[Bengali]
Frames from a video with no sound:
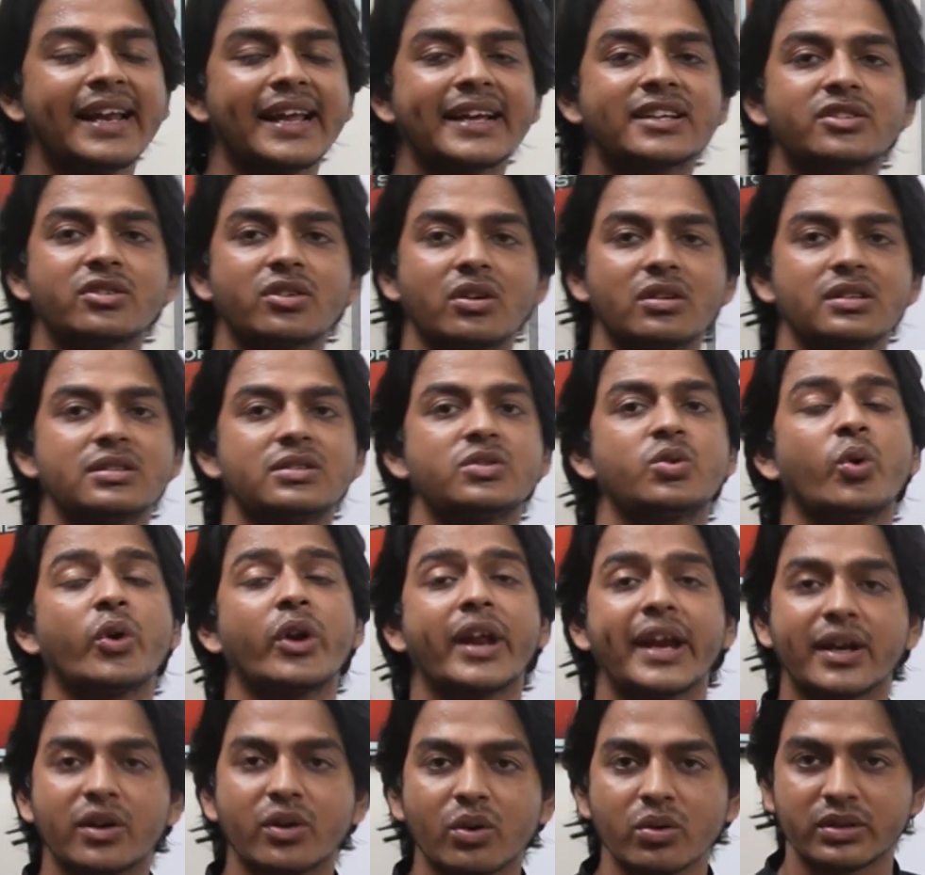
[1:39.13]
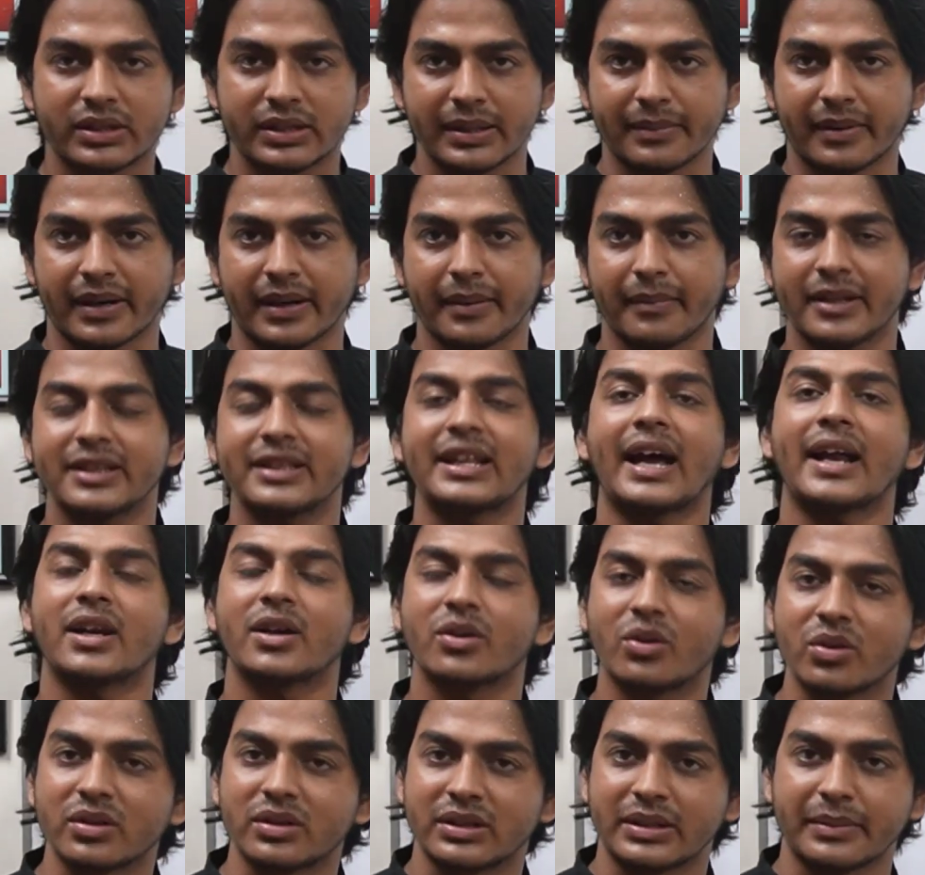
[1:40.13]
ইলেকট্রন ডোনেট করতে পারে বা দান
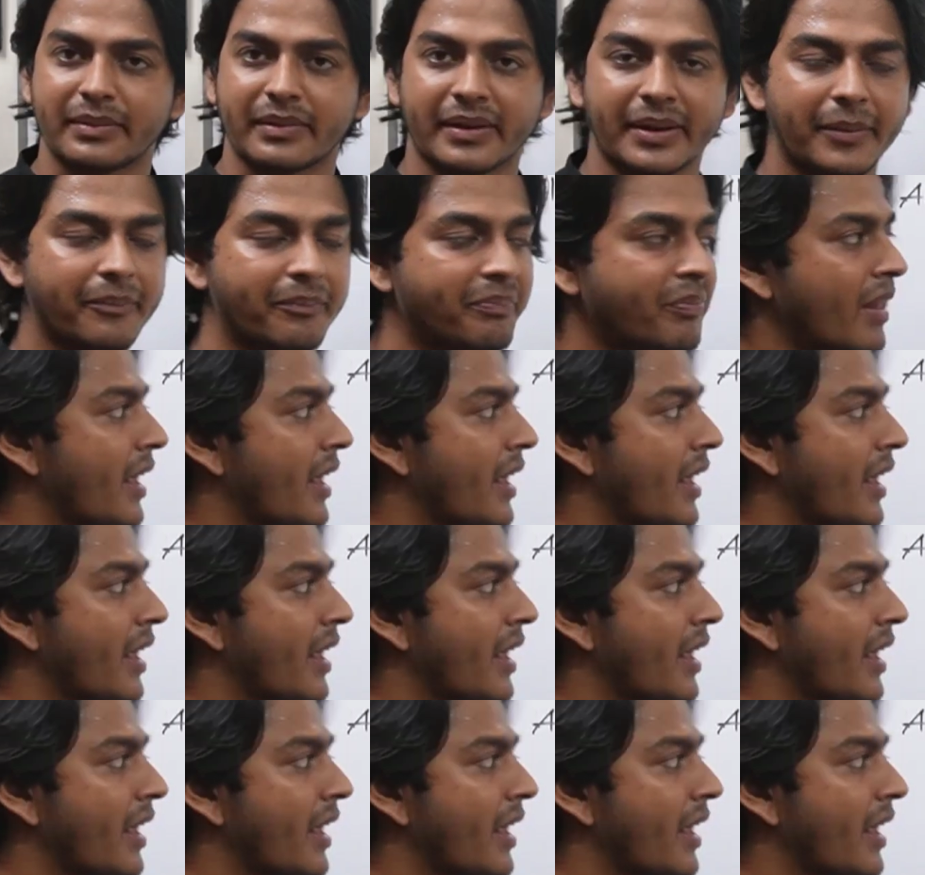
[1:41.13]
করতে পারে